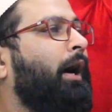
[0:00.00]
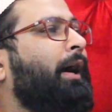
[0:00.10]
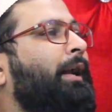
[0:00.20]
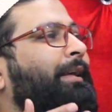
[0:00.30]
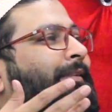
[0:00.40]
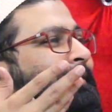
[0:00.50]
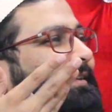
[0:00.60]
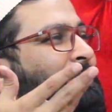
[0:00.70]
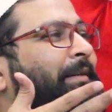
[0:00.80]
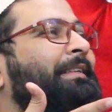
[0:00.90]
अरे
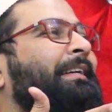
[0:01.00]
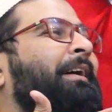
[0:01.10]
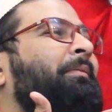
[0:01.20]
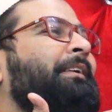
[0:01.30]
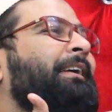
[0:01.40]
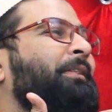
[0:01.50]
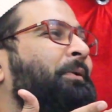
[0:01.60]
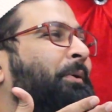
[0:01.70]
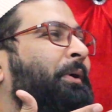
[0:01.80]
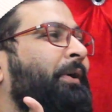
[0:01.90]
समझ गया भैया तू
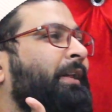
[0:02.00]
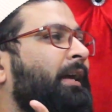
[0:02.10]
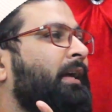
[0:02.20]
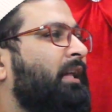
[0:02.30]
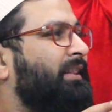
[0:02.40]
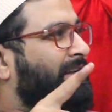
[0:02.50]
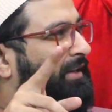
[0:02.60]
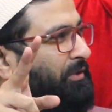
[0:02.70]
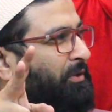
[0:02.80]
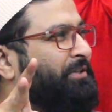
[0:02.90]
कौन है तेरे
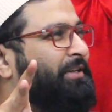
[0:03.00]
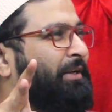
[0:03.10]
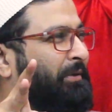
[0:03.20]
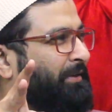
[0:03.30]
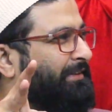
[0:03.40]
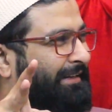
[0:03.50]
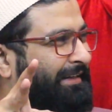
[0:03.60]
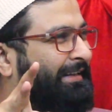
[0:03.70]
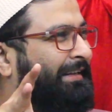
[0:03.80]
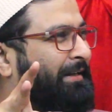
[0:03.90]
दो चेलों को
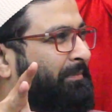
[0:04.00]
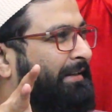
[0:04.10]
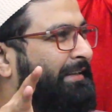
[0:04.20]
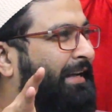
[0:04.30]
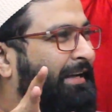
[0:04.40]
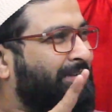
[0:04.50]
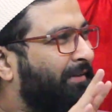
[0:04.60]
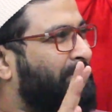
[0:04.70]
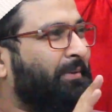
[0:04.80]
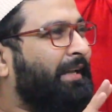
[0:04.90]
जलील करके भेजा है
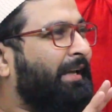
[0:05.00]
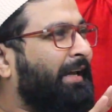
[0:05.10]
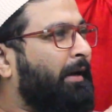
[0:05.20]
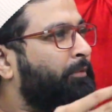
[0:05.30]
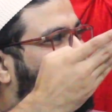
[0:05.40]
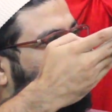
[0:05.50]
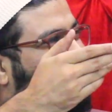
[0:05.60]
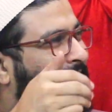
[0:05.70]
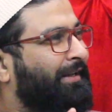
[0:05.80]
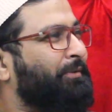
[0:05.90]
सकून नहीं है आप खुद
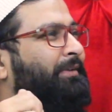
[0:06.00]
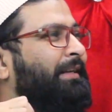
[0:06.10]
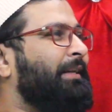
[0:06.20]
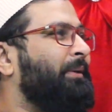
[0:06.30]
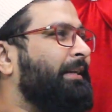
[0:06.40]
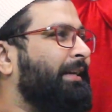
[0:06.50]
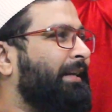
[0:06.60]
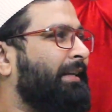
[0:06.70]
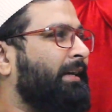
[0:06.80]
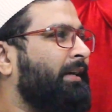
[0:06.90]
आ गया तू जलील होने के
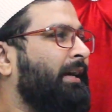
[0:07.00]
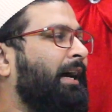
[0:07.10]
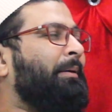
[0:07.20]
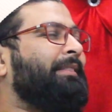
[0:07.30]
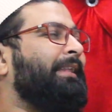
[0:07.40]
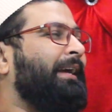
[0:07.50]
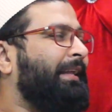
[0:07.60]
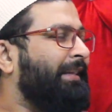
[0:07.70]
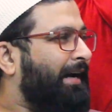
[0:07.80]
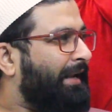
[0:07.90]
लिए अरे
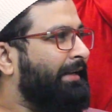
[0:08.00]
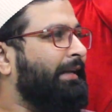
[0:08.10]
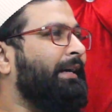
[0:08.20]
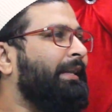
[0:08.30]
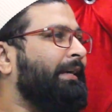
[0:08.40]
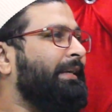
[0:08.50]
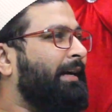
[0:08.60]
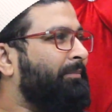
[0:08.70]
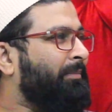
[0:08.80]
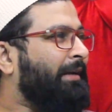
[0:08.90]
तेरी दाल नहीं गलेगी
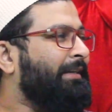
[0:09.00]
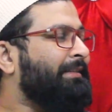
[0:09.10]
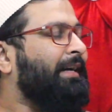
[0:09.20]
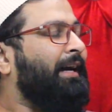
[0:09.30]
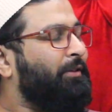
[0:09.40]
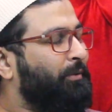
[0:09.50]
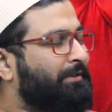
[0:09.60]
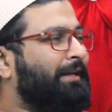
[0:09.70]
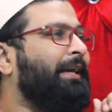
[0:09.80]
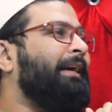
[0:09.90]
यहाँ पे मेरी जान तू
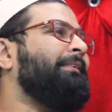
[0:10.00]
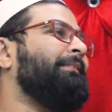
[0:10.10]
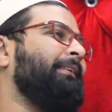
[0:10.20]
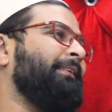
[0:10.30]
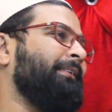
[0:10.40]
जा यहाँ से